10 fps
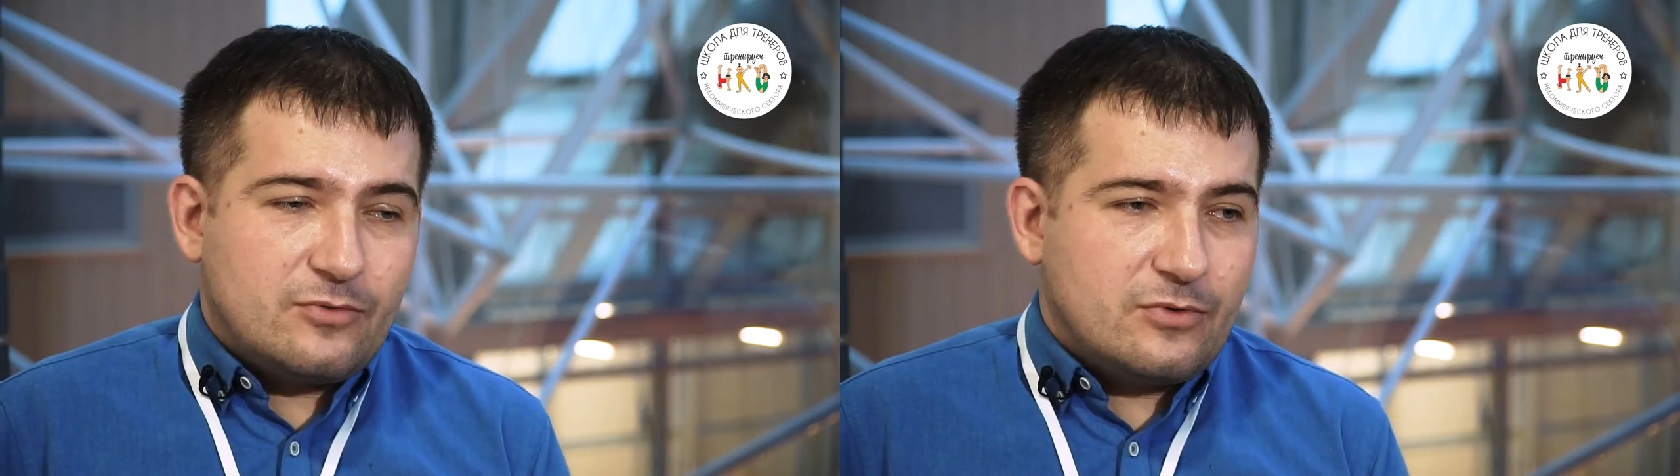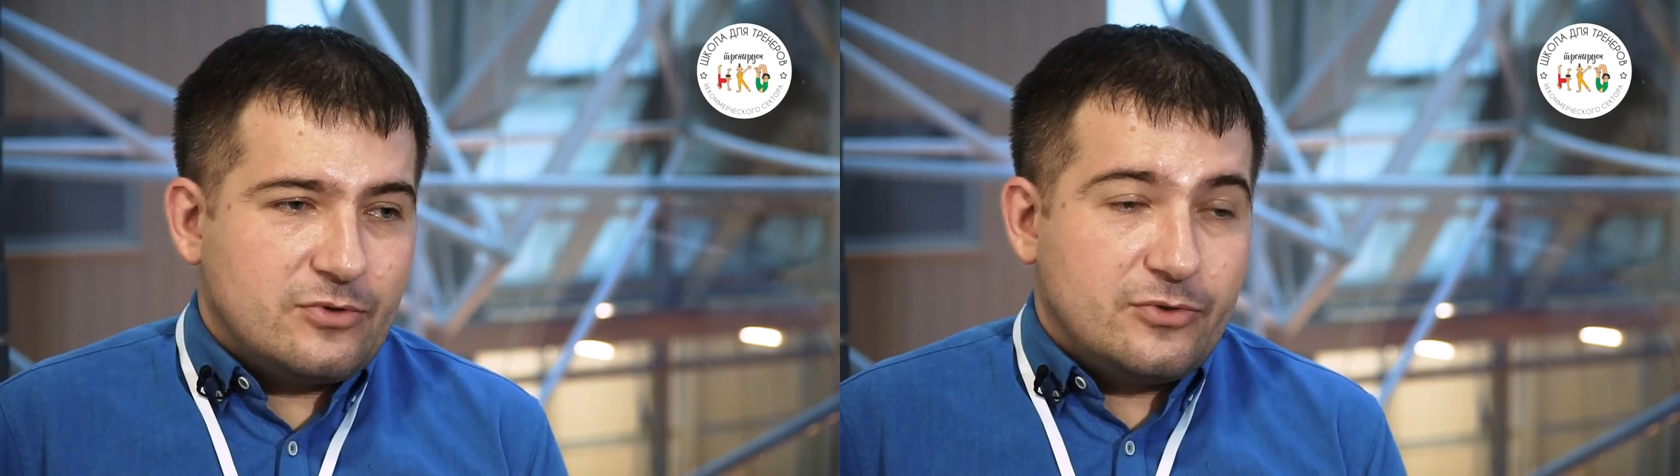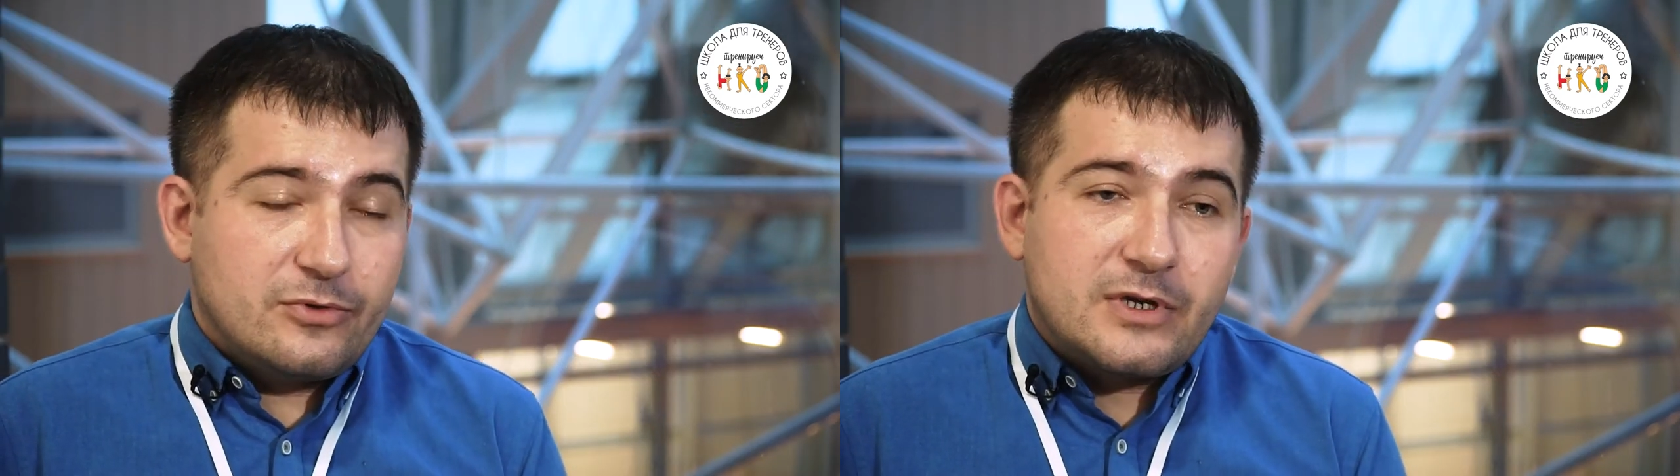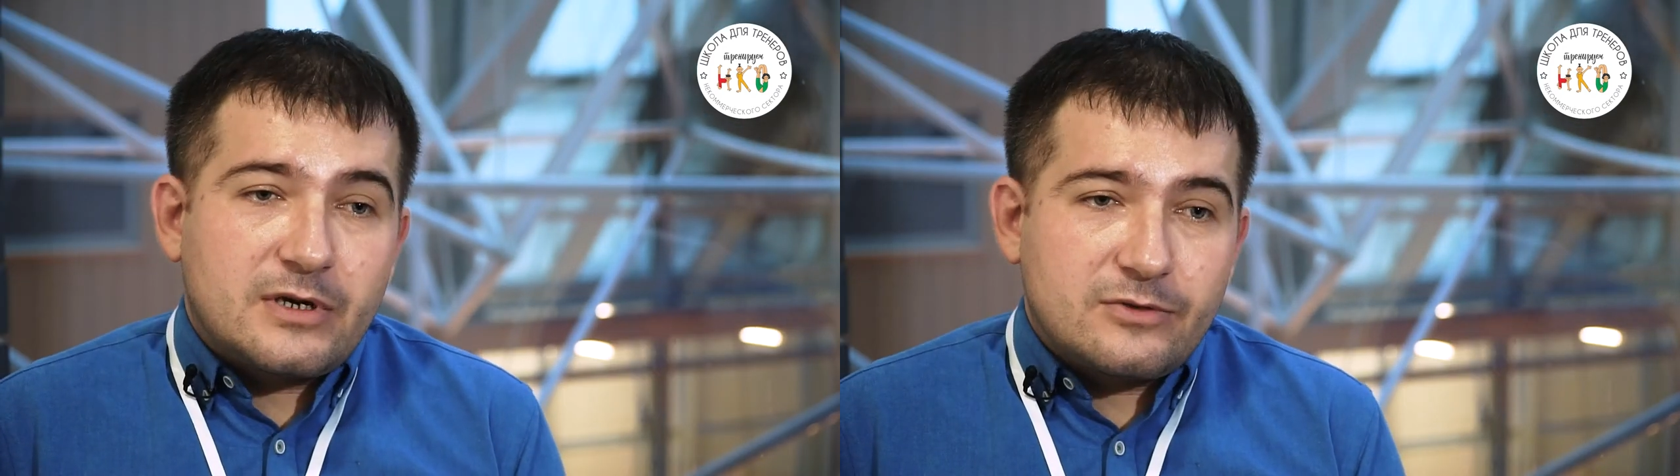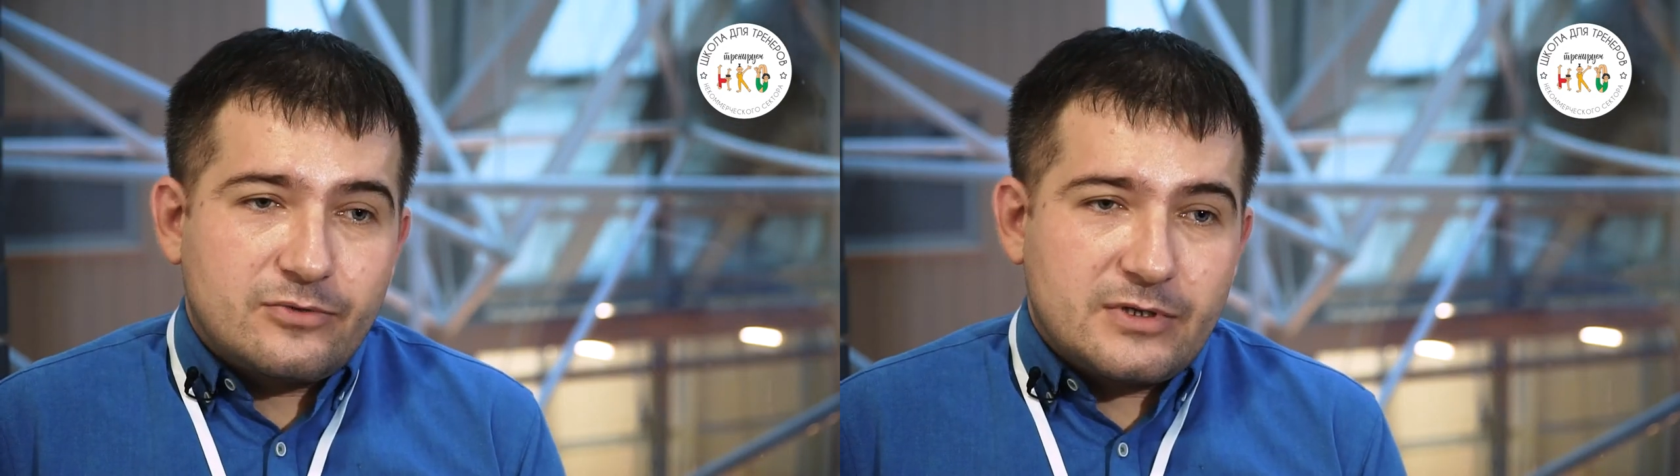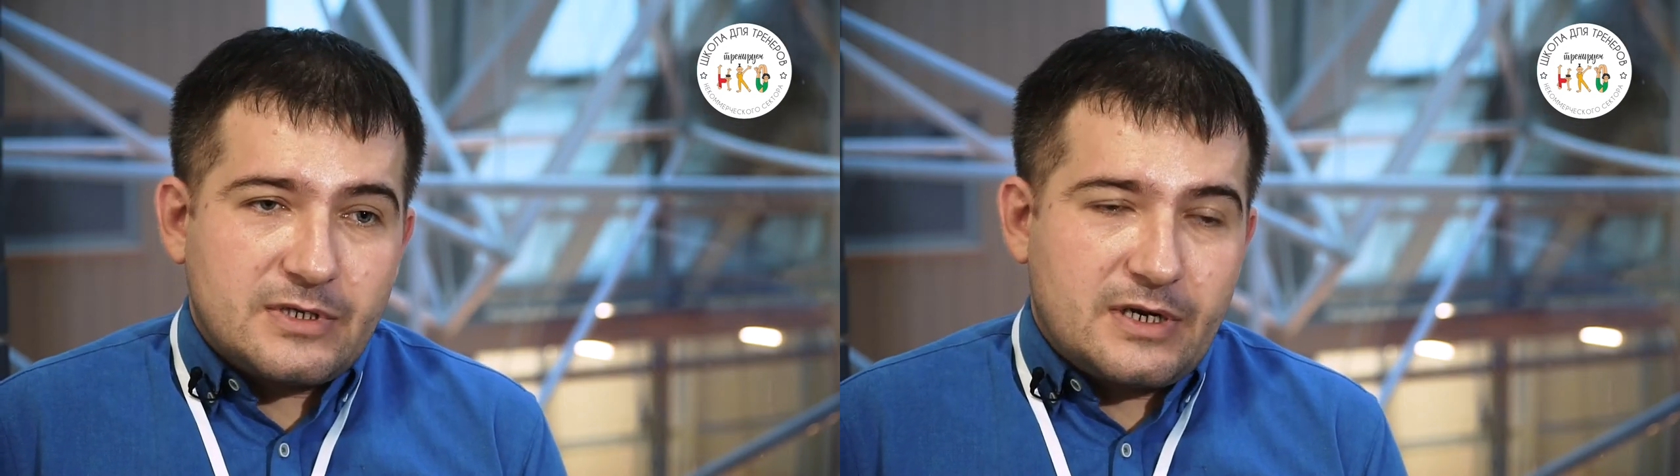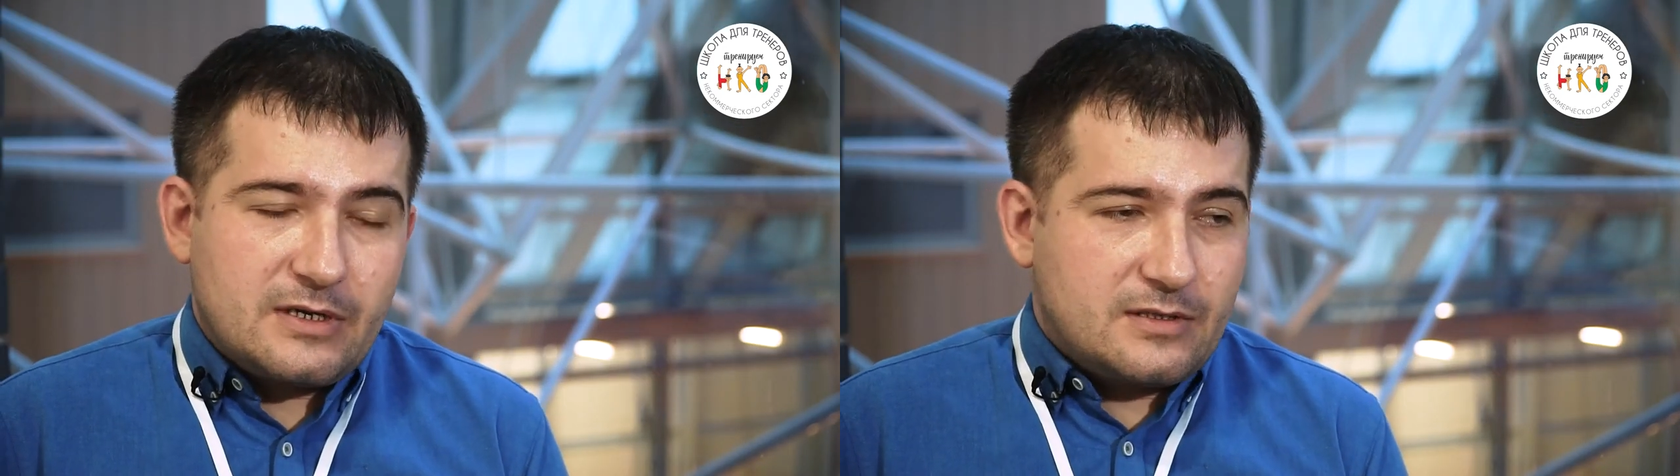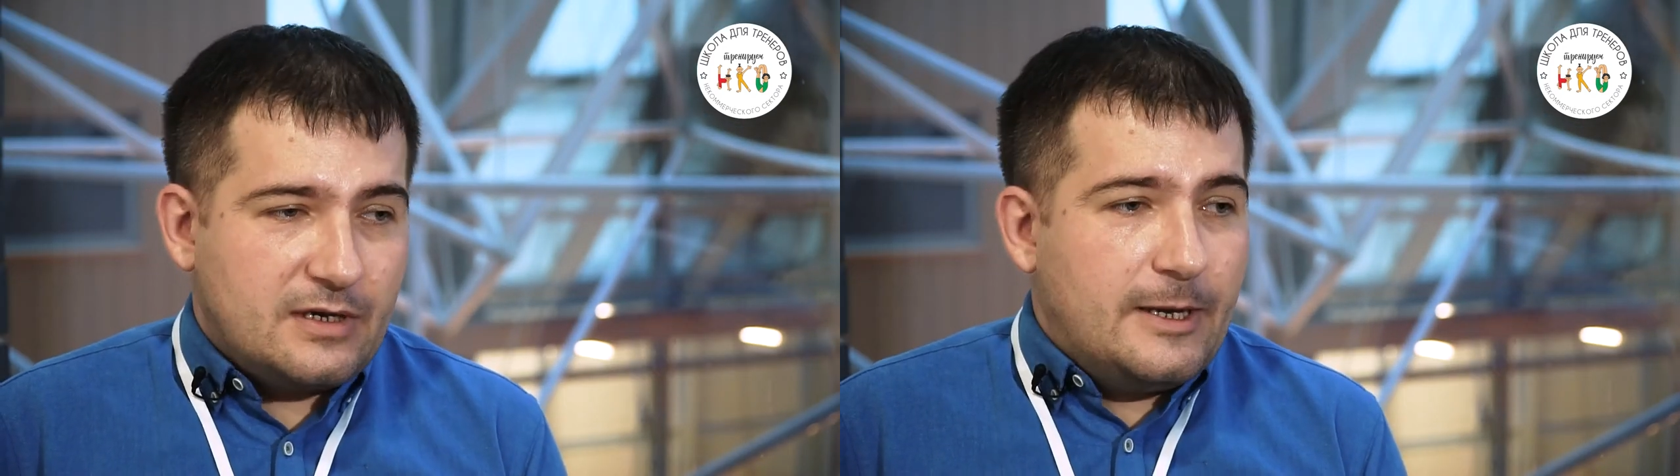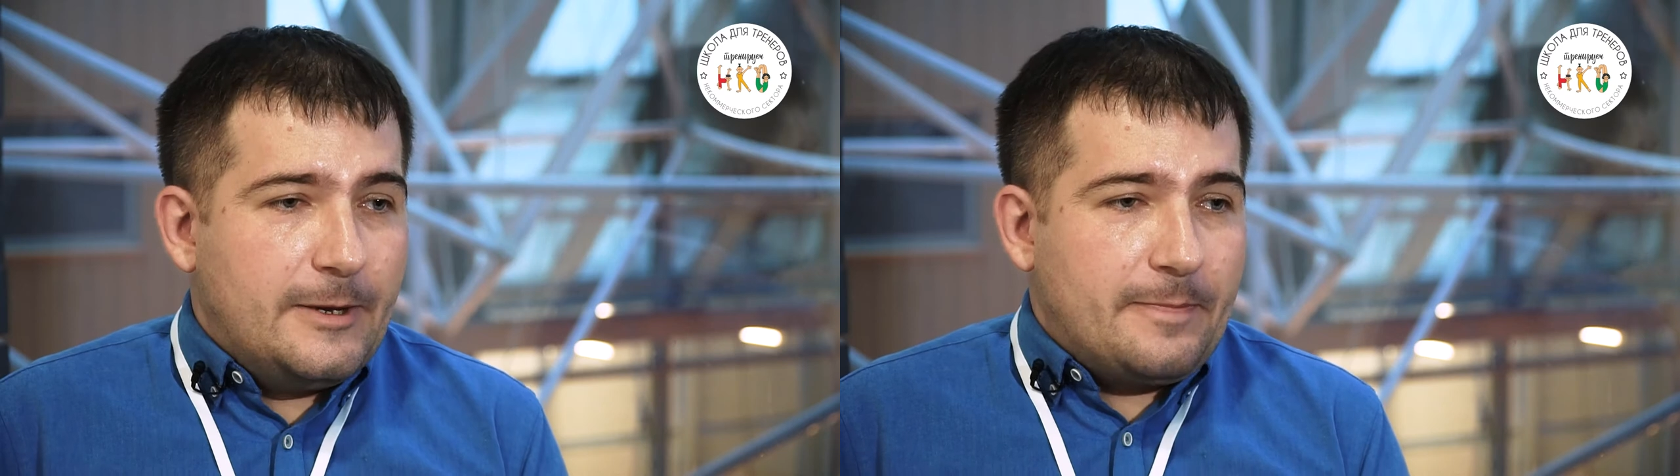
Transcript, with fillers: о донорах, кто эти гранты